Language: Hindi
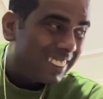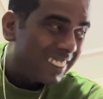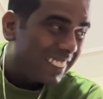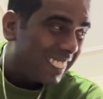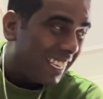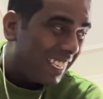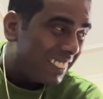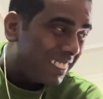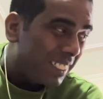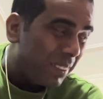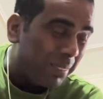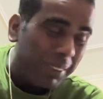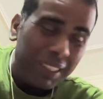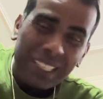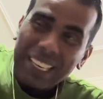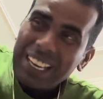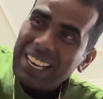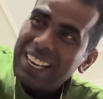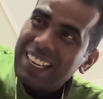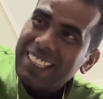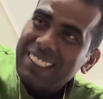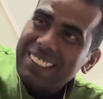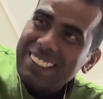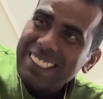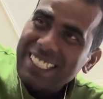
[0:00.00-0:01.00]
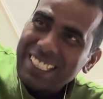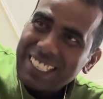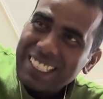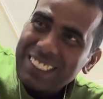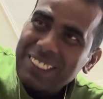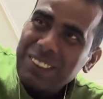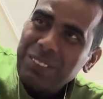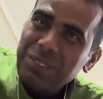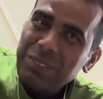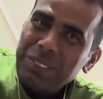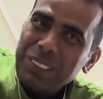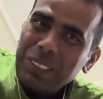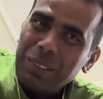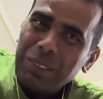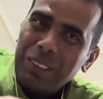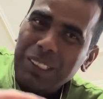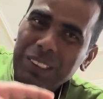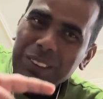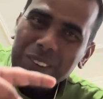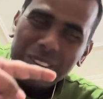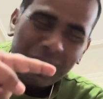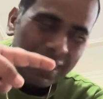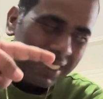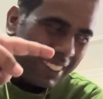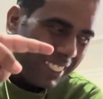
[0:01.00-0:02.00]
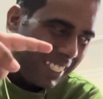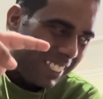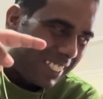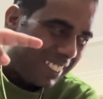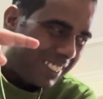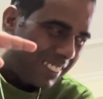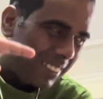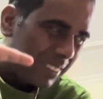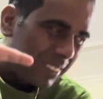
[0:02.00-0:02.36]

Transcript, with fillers: क्या सामान आया देखा तुम सामान खोल के